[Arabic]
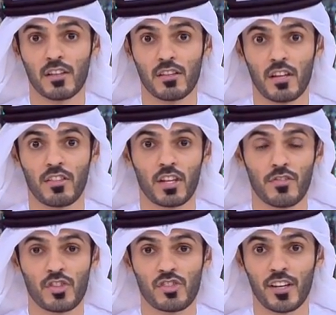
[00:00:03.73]

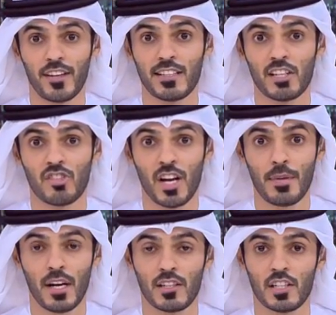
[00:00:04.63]
التثقيف الصحي
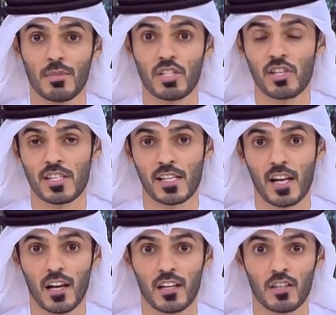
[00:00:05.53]
التابعة للمجلس
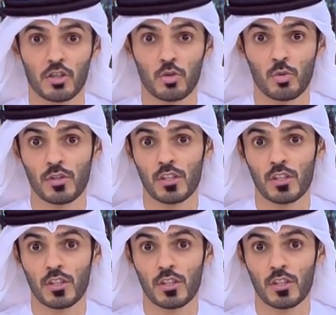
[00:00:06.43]
الأعلى لشؤون